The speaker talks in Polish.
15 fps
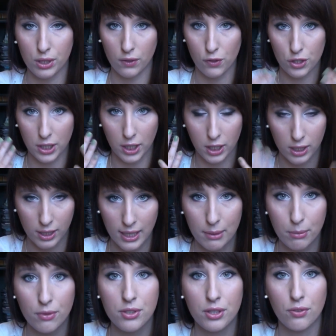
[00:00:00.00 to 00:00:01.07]
tych wszystkich
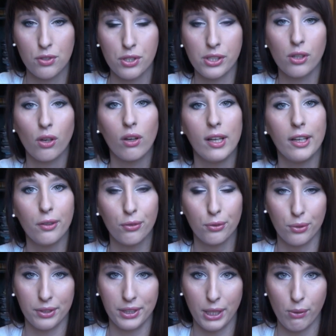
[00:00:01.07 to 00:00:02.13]
kremów, z tych wszystkich olejków,
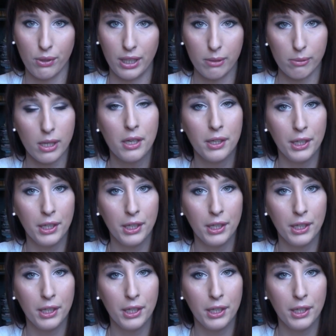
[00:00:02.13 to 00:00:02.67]
które nakładamy.